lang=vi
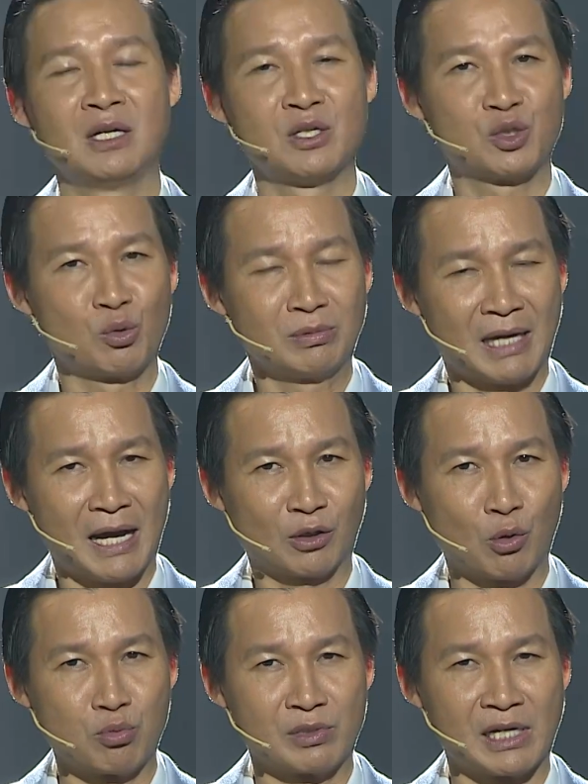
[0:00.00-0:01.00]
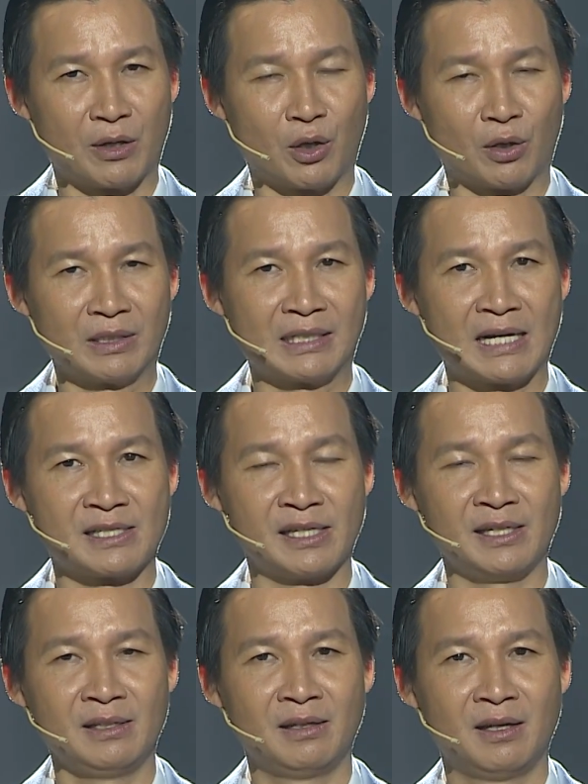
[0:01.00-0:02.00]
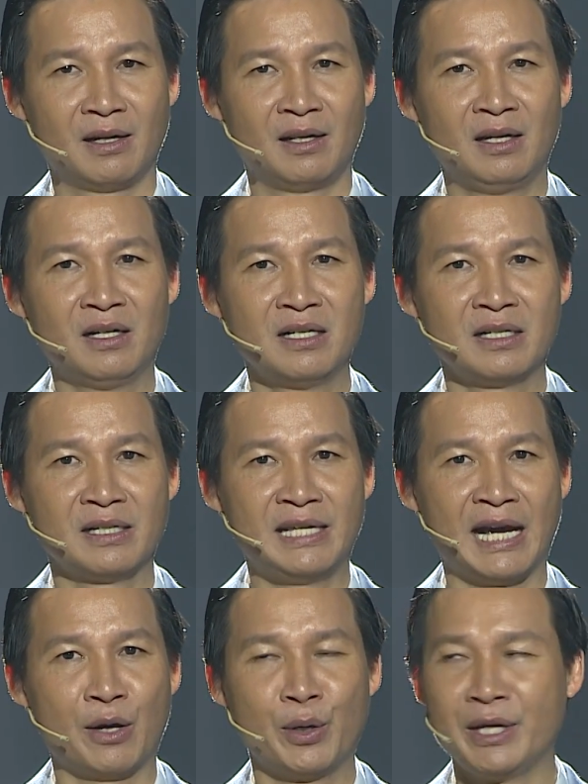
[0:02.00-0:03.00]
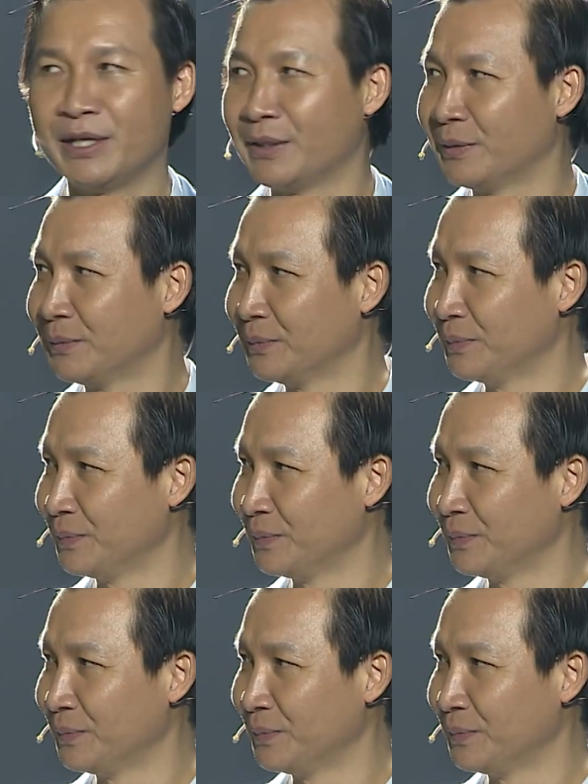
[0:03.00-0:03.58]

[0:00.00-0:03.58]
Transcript: chúng ta cùng chào đón ca sĩ Lương Gia Huy. Chương